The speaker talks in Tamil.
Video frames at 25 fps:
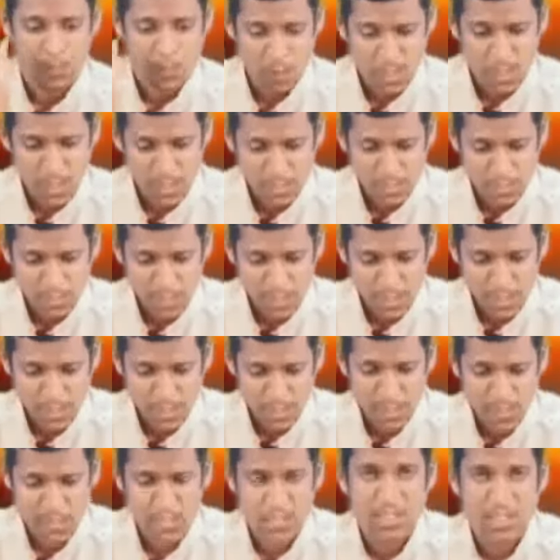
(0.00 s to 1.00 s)
மூணாவது
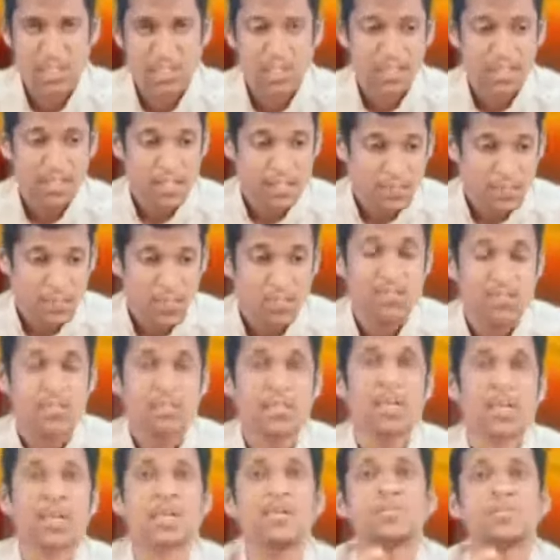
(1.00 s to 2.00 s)
பாயிண்ட்டு
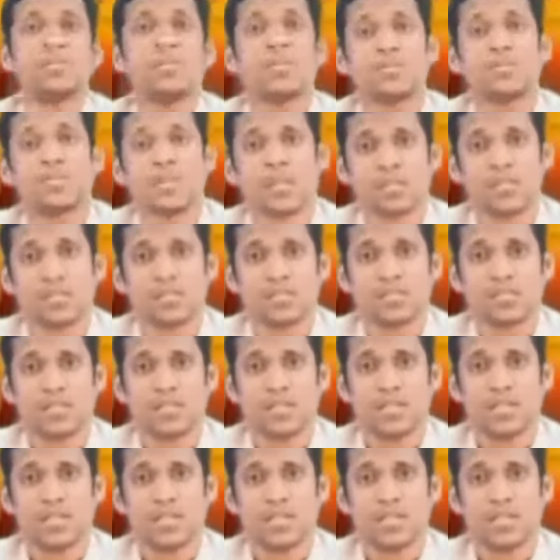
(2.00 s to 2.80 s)
வெறும் தரில் படக்கூடாது